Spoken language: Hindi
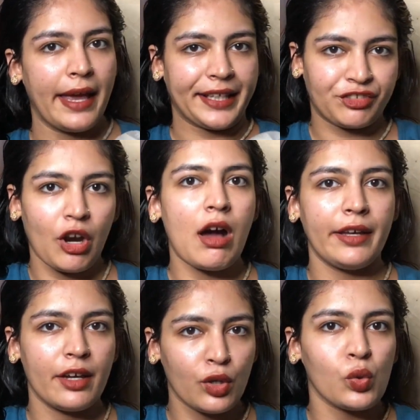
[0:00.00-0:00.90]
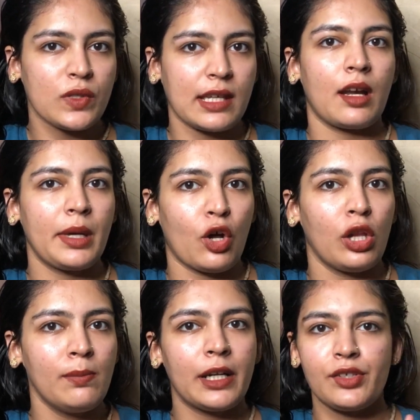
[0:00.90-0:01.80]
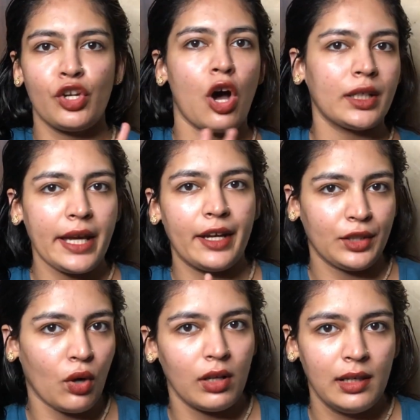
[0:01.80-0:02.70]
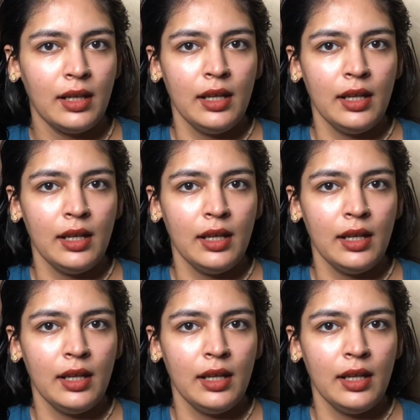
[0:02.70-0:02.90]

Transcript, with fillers: एक्स्ट्रा हेयर ग्रोथ सीरम एंड ऑल बट नॉट एट ऑल